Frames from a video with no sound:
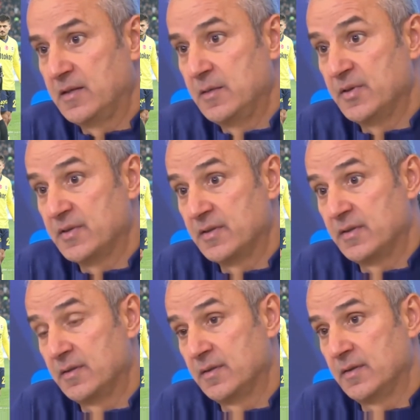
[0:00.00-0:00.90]
2-1
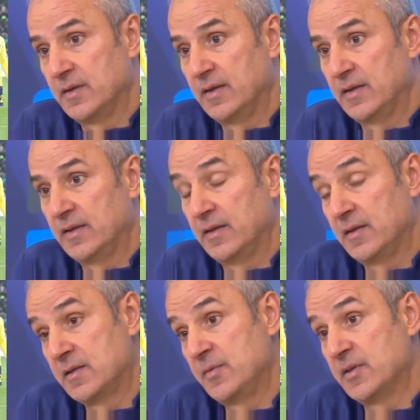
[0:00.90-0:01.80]
e,
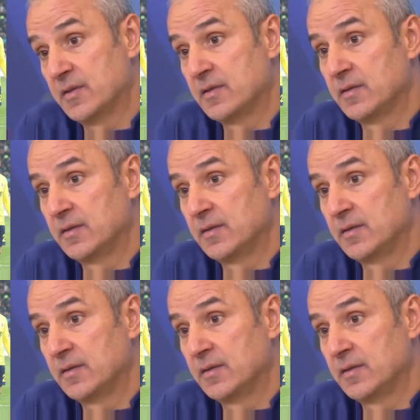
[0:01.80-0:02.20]
2-1